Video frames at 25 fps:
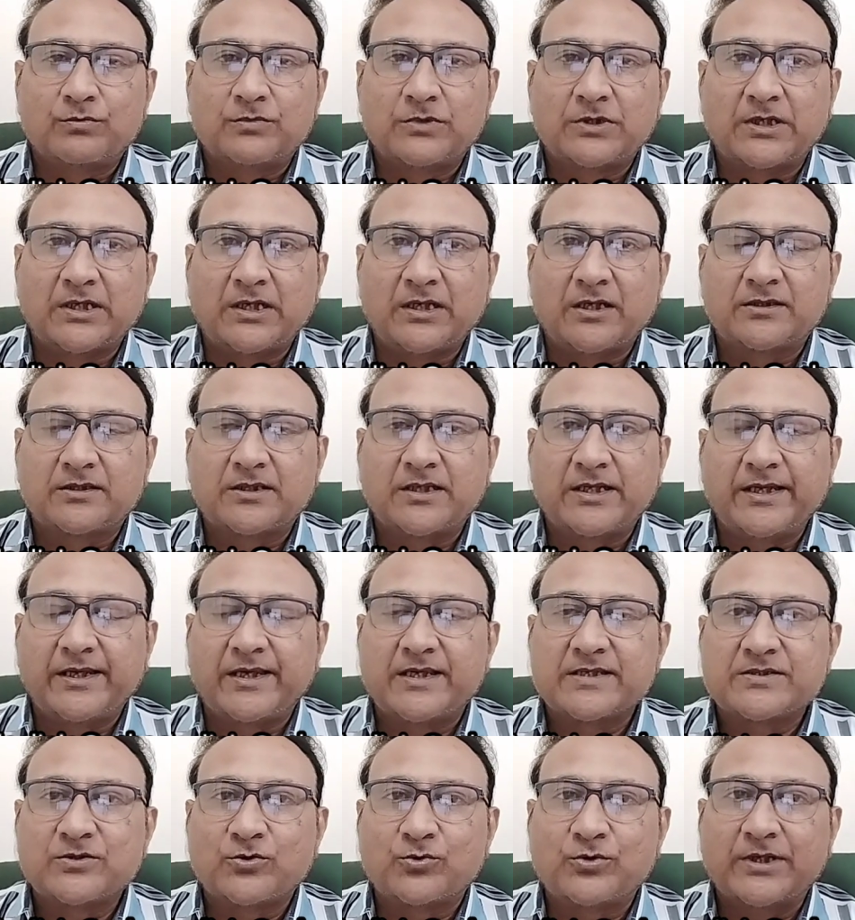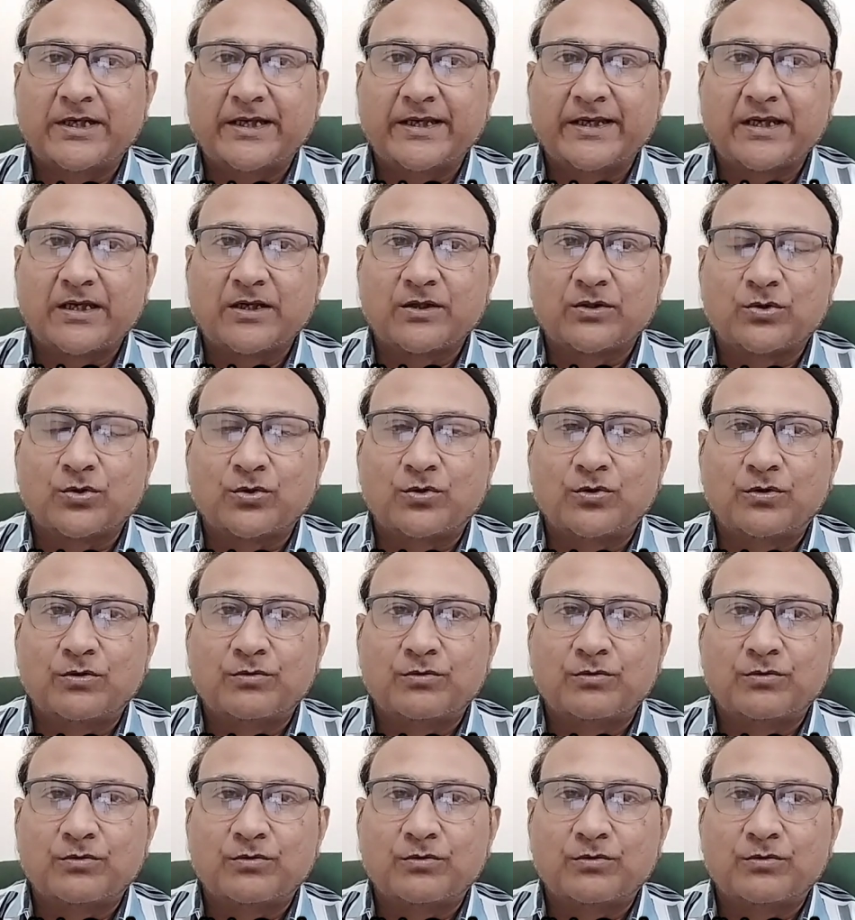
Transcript: गलत तरीके से उठाएंगे तो